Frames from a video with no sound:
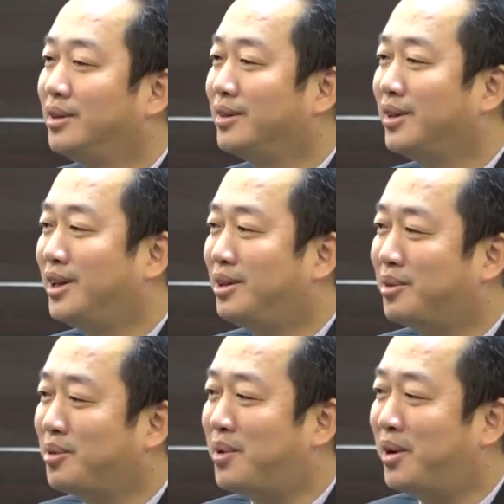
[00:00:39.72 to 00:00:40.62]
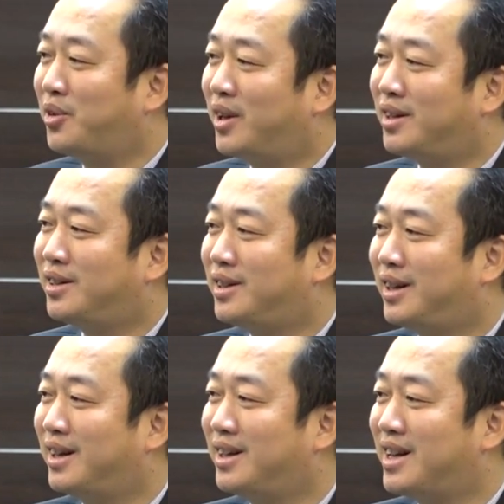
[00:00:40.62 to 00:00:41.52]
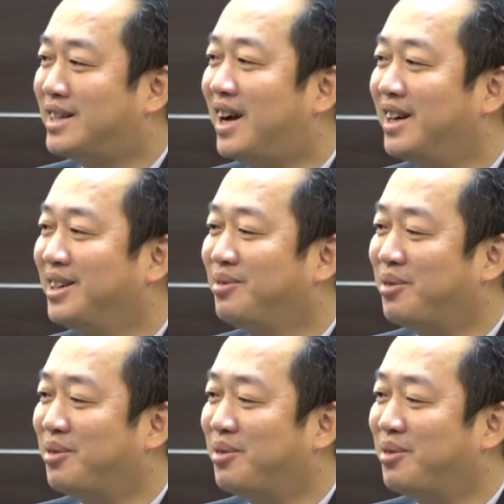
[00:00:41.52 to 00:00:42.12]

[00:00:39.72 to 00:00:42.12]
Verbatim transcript: Đây là một cái bài toán nan giải đấy,